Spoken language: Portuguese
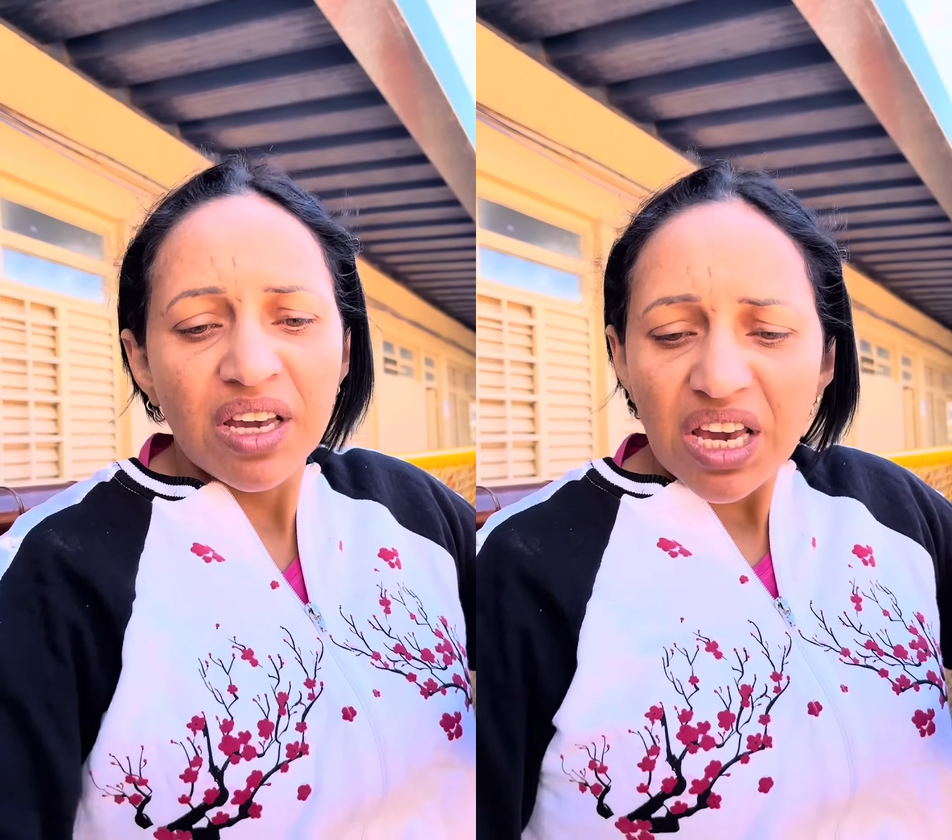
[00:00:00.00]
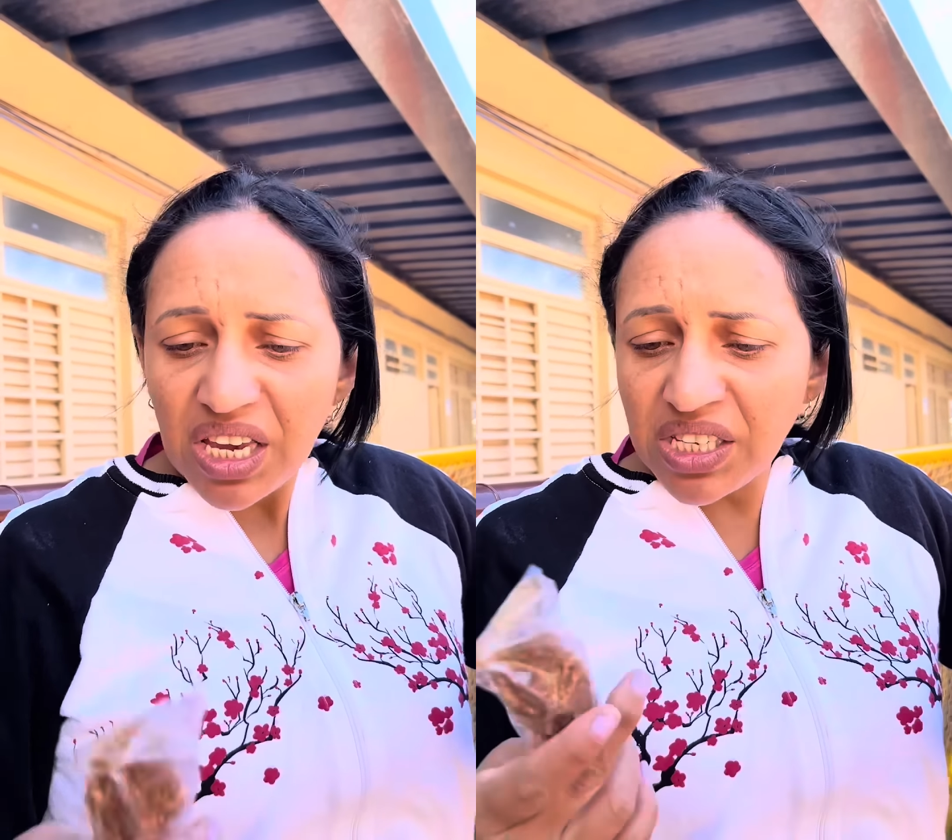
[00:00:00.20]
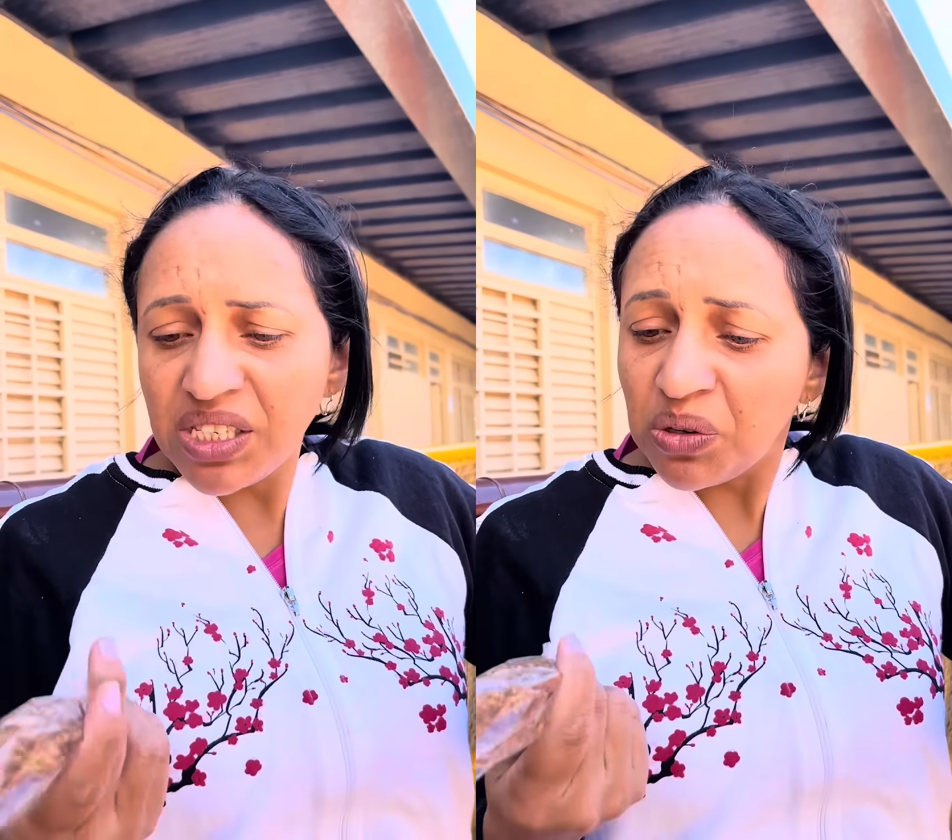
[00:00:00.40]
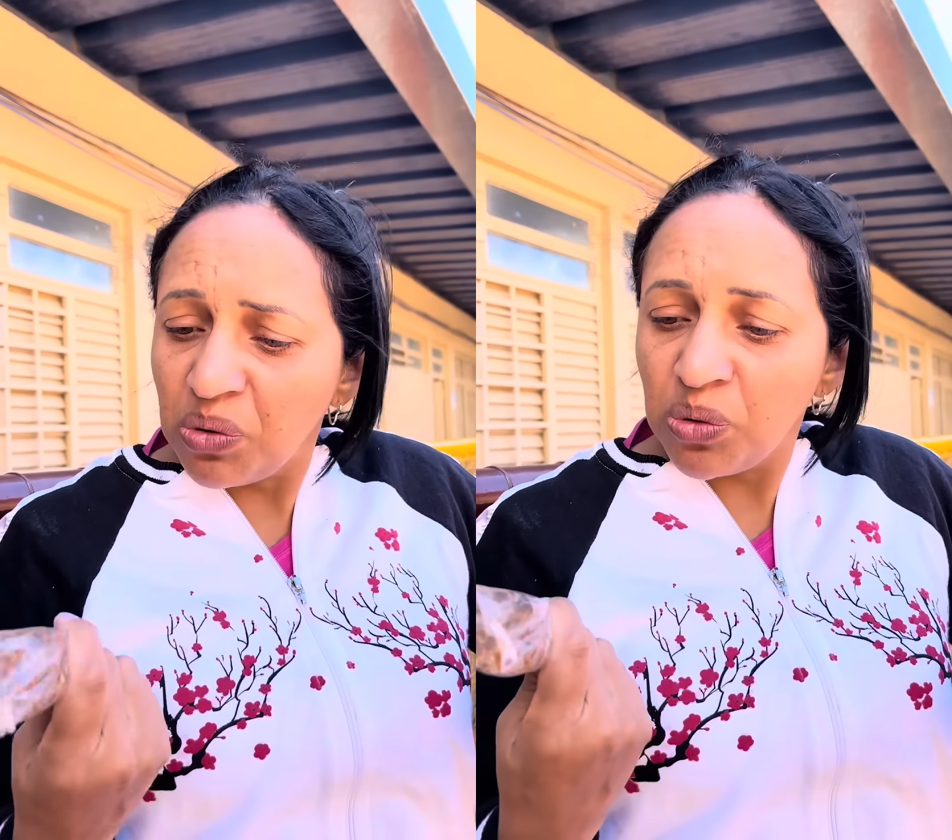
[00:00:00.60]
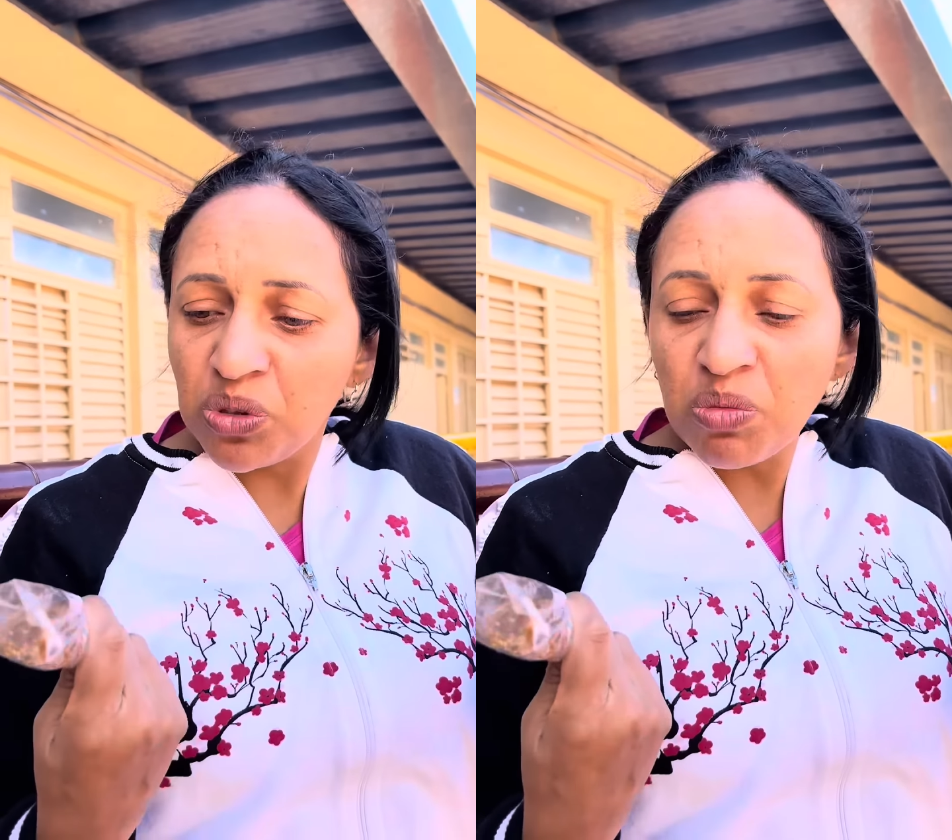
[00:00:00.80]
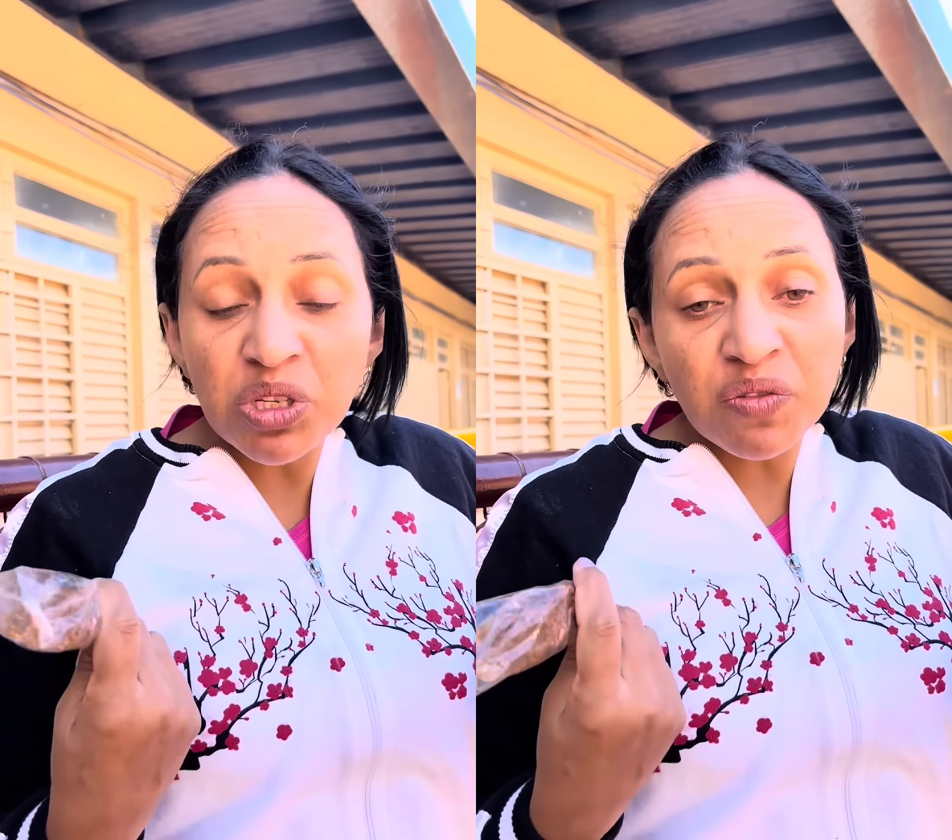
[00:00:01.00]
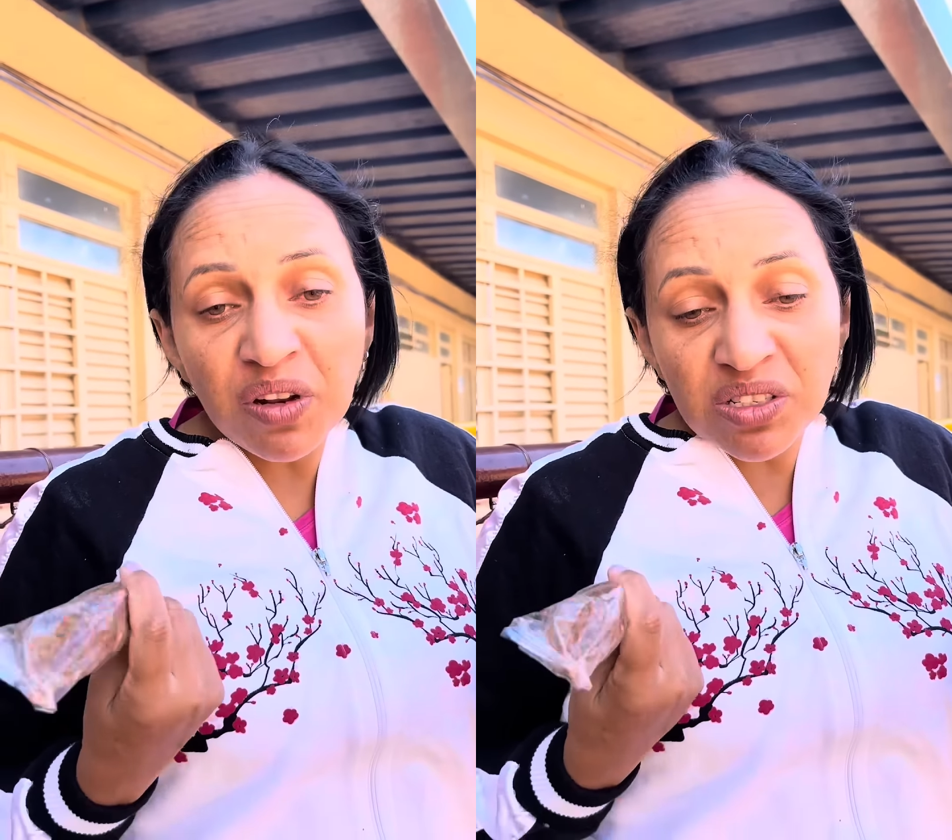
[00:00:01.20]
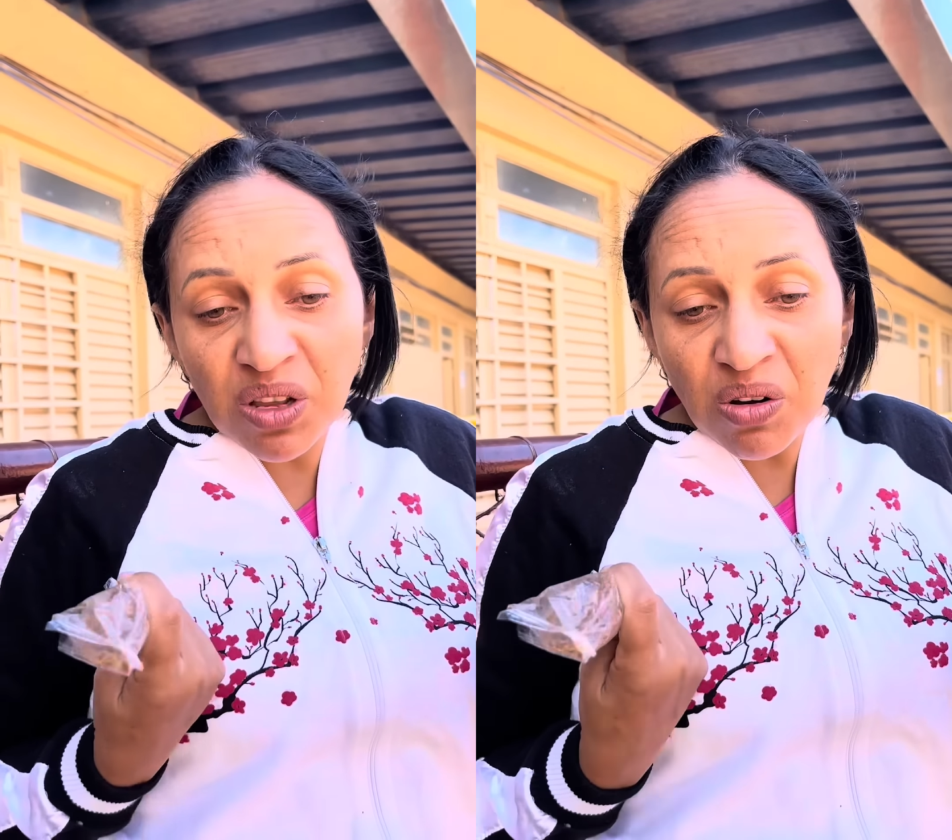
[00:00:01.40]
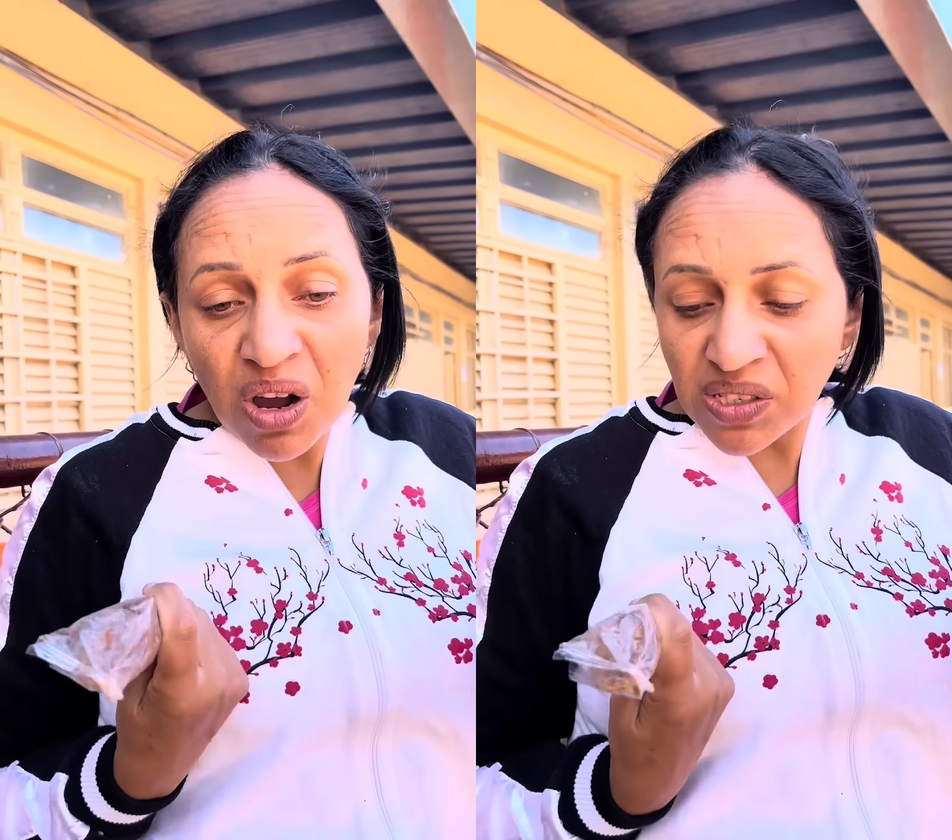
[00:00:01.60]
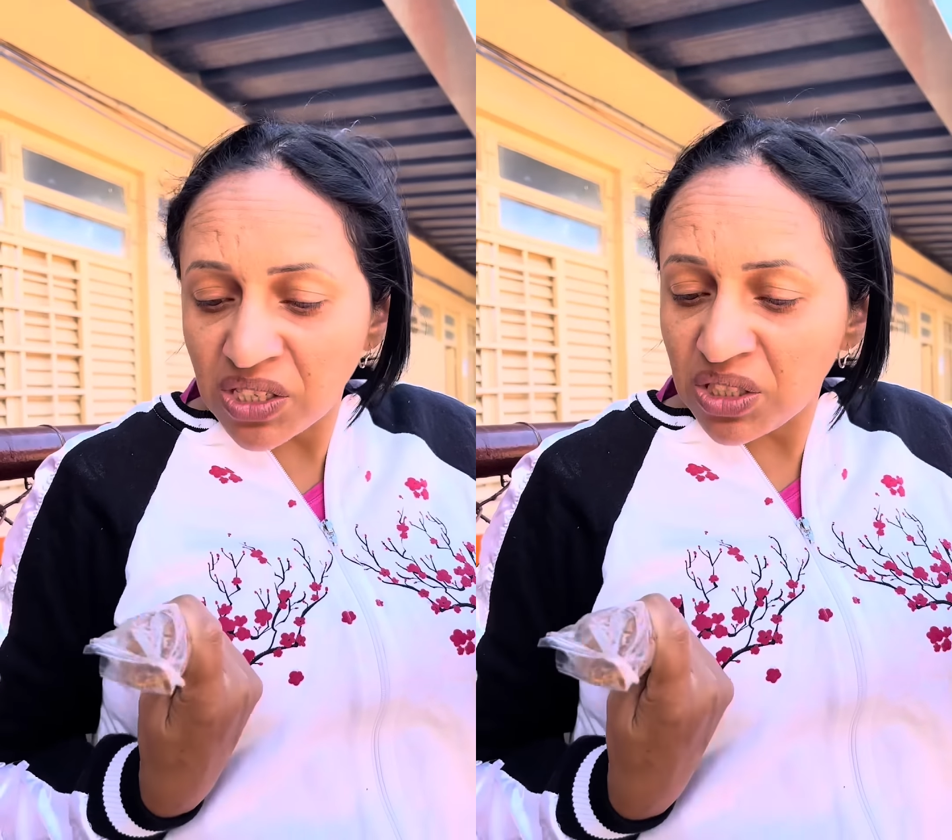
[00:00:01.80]
E segundo, meus filhos não
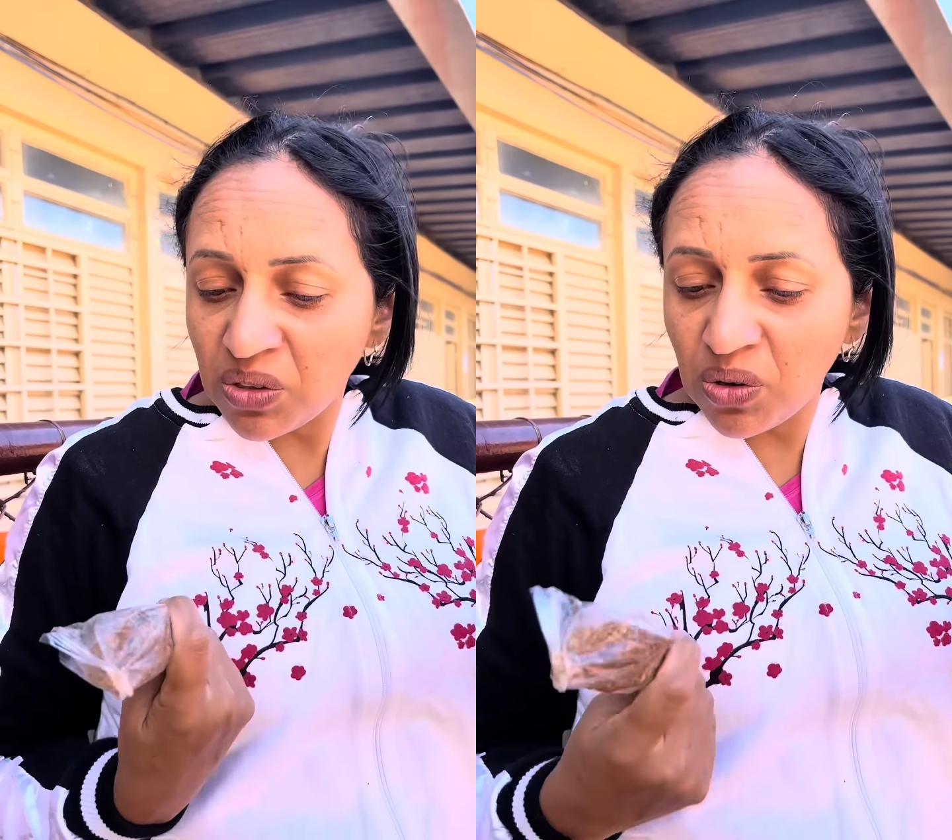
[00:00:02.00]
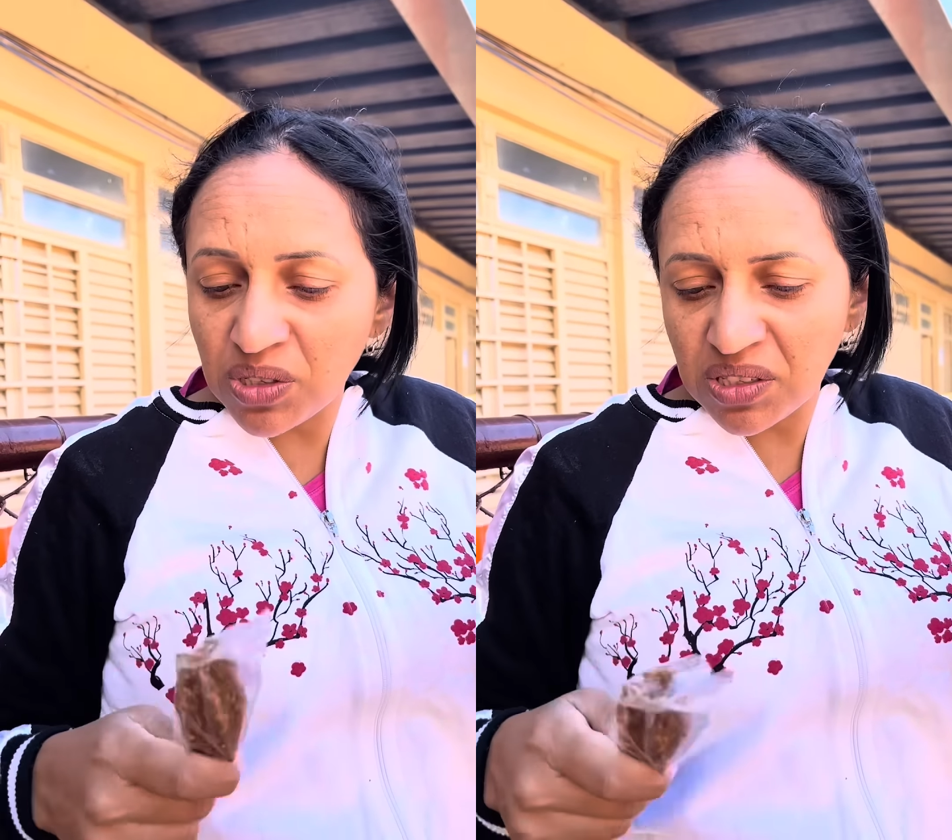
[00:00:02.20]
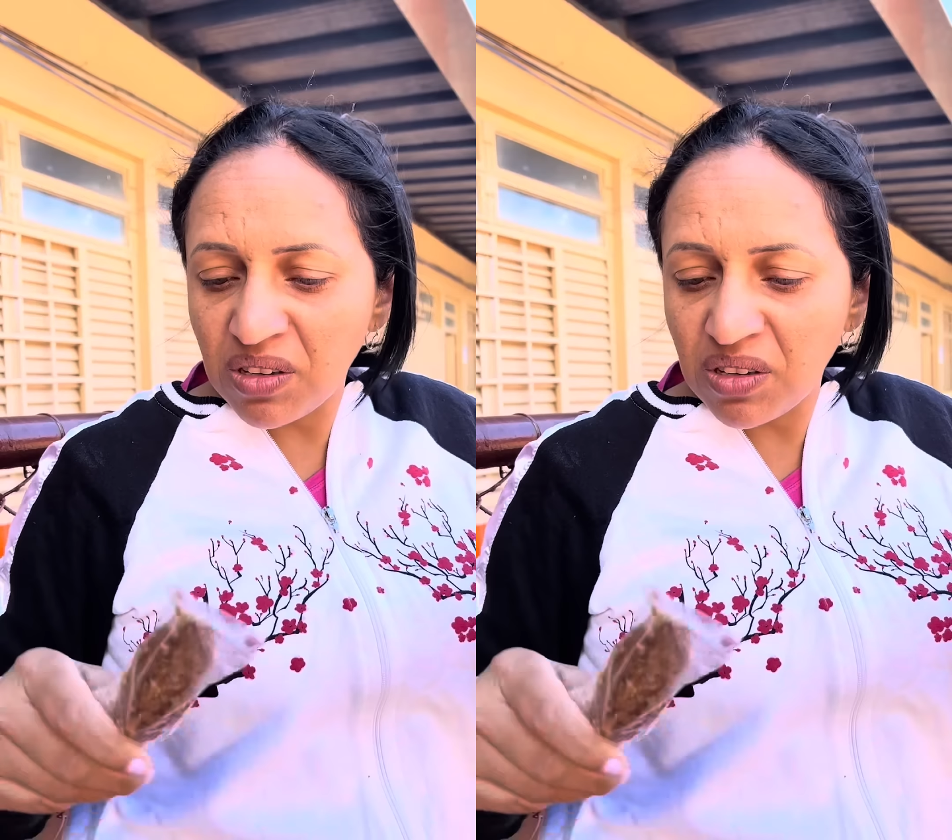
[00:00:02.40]
gostam de doce.